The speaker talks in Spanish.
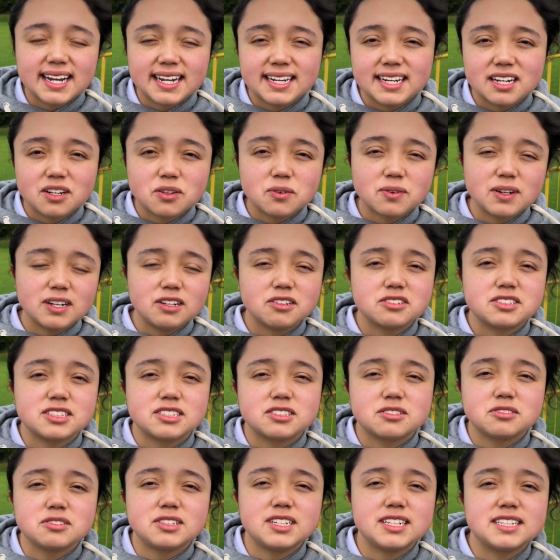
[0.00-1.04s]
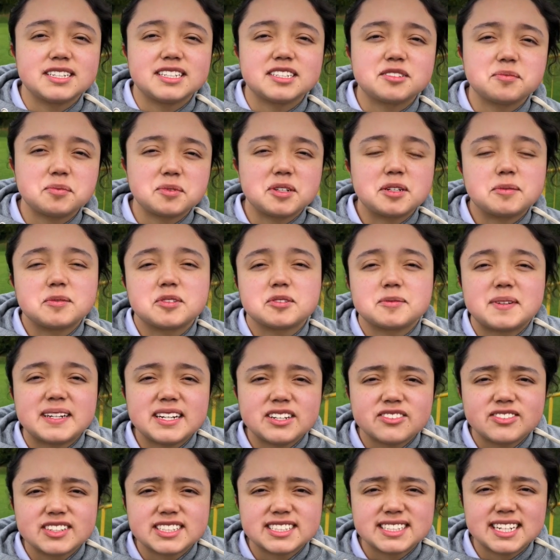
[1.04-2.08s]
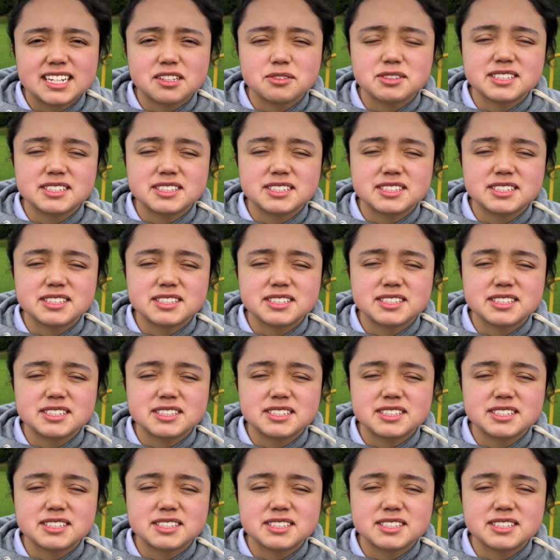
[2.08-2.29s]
en el cual los estudiantes podamos manifestar